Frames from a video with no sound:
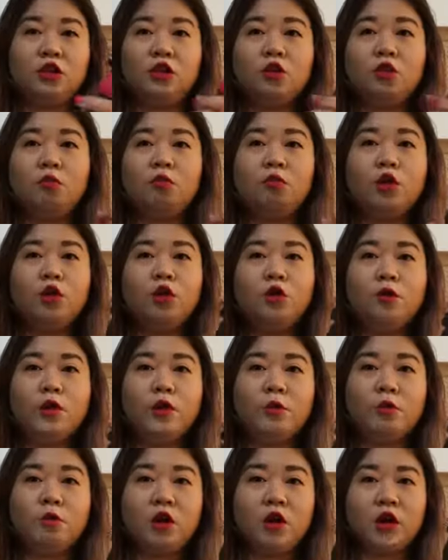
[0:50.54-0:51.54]
yung
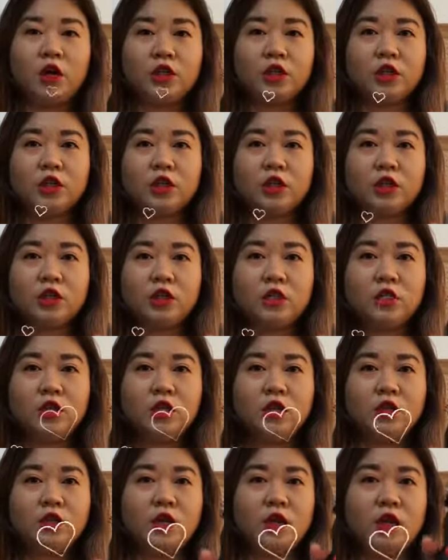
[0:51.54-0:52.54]
blower brush.
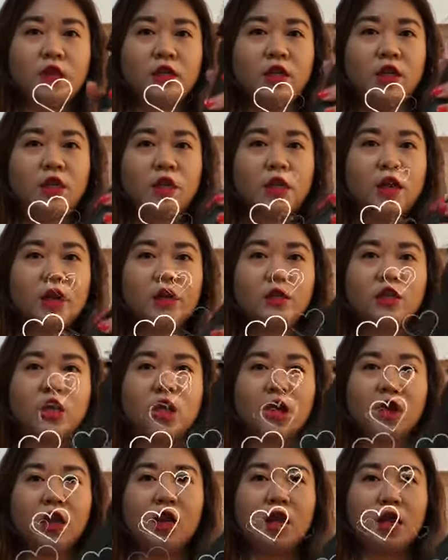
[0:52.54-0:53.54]
Yan, ganyan siya
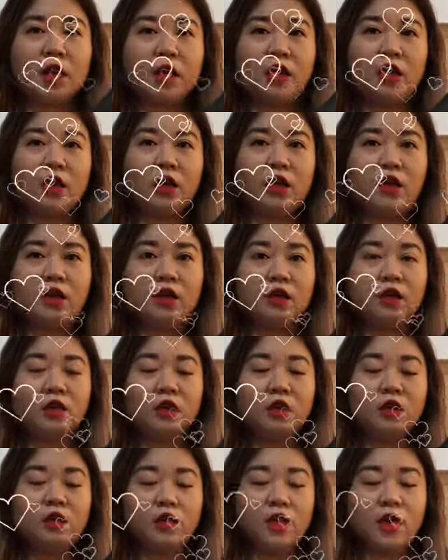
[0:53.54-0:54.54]
kalaki.
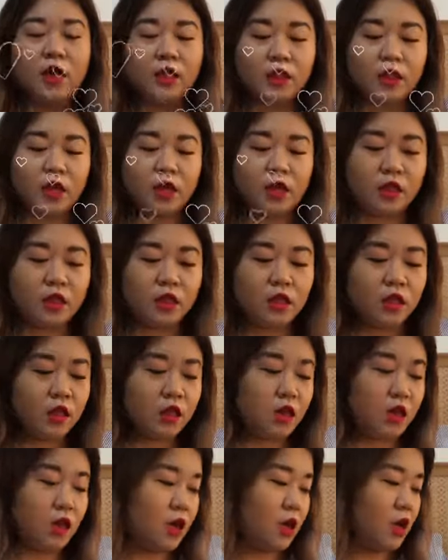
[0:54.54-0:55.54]
And then,
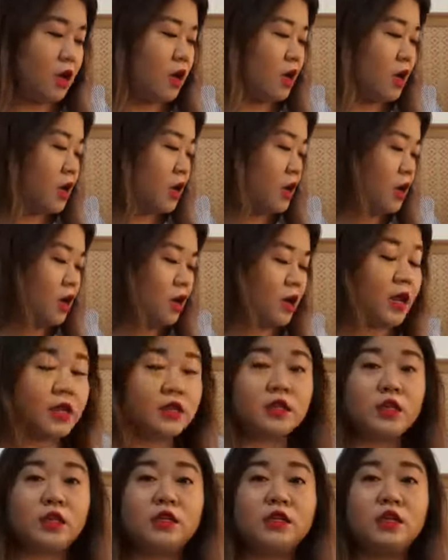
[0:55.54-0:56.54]
uh,
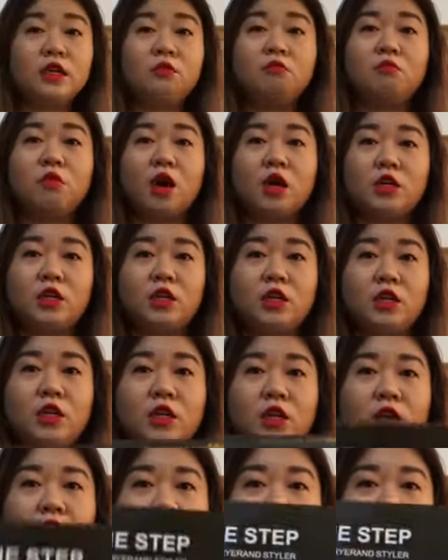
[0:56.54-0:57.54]
nasa isang box siya
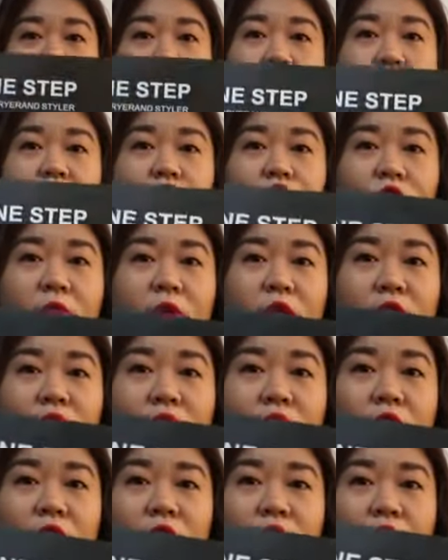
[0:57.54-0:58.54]
na nung
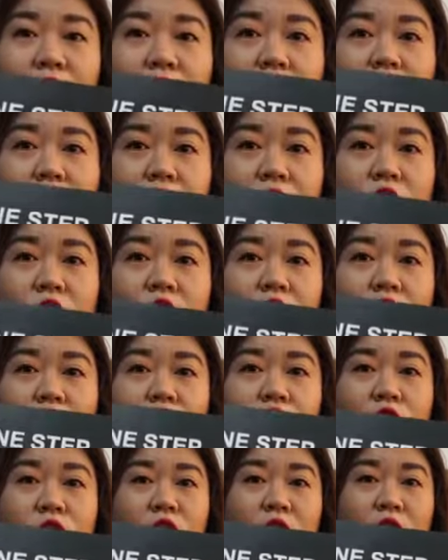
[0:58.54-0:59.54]
dumating na ganito ang
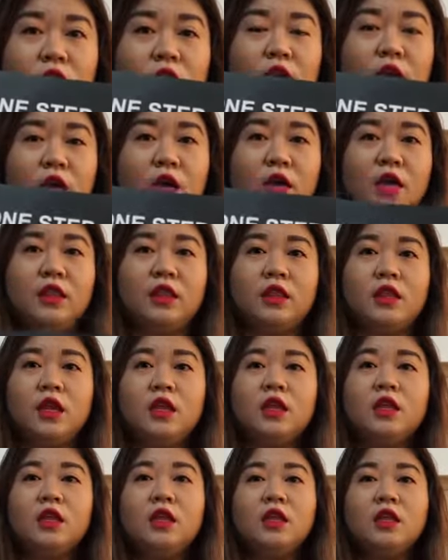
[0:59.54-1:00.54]
itsura niya. And
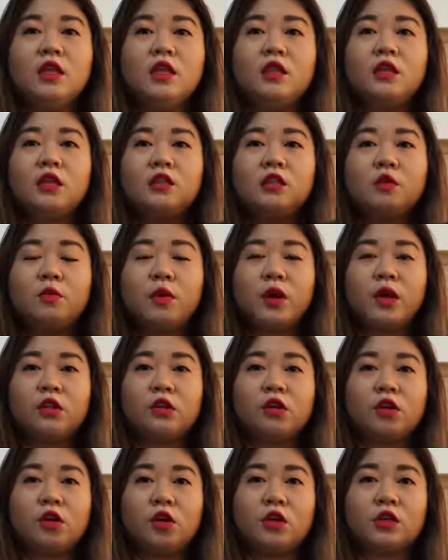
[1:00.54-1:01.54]
then, this one
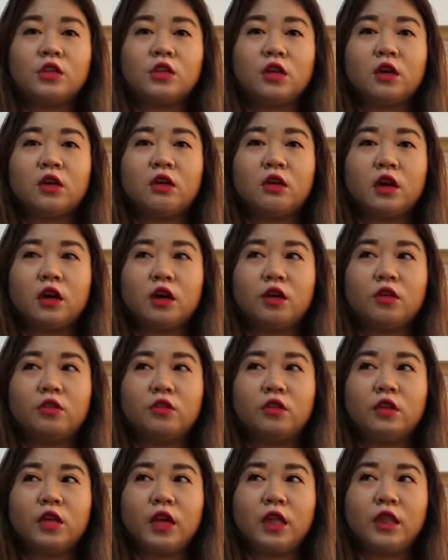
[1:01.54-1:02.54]
cost around,
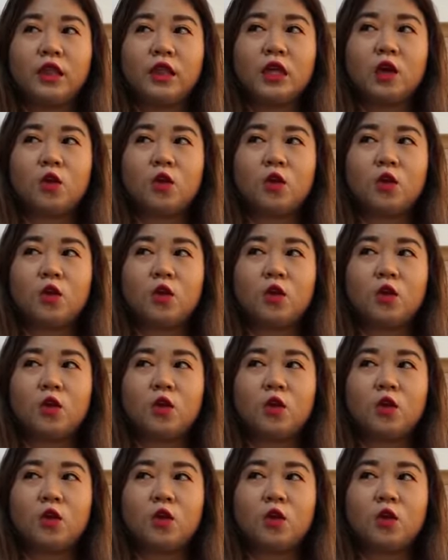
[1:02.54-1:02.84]
I think,